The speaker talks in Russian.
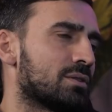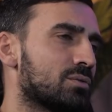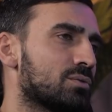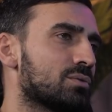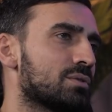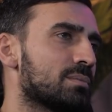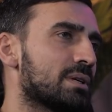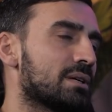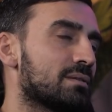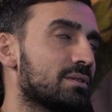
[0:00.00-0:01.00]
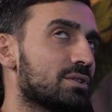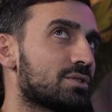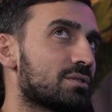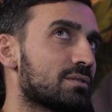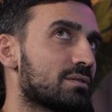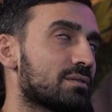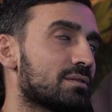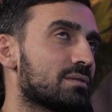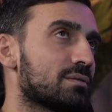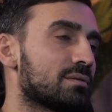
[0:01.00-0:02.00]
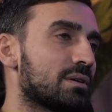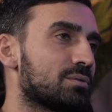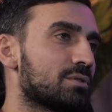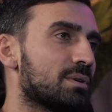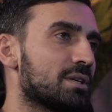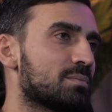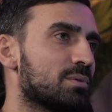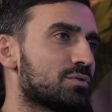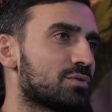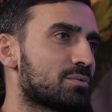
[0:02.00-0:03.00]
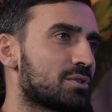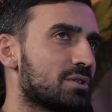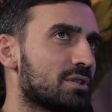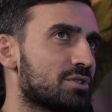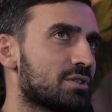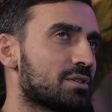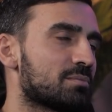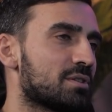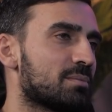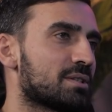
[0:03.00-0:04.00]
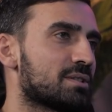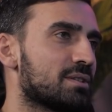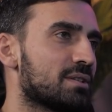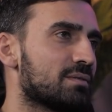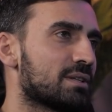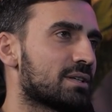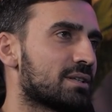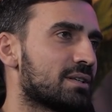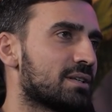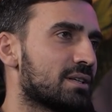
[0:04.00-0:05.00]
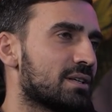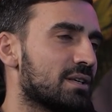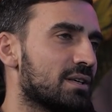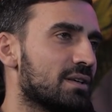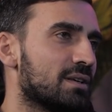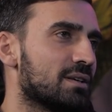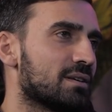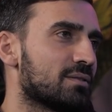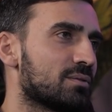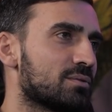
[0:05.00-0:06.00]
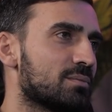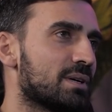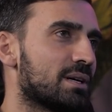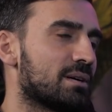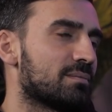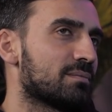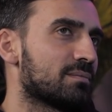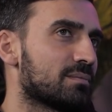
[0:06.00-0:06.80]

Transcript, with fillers: Но ну, у тебя, это видишь, путь, путь. Э, да, у тебя есть плюс в том, что ты начал этим заниматься недавно, и у тебя,